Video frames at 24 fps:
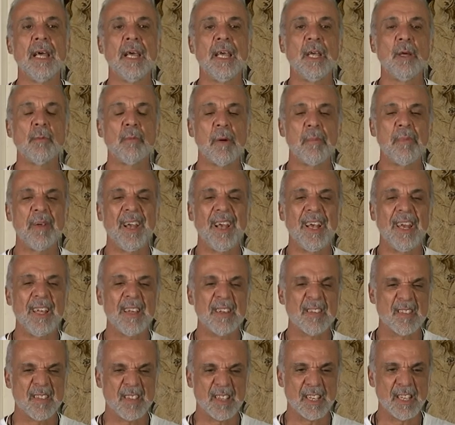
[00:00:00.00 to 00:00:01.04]
E uma
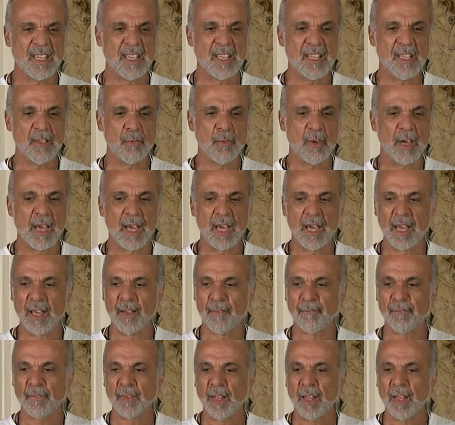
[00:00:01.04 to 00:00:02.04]
beleza que não é.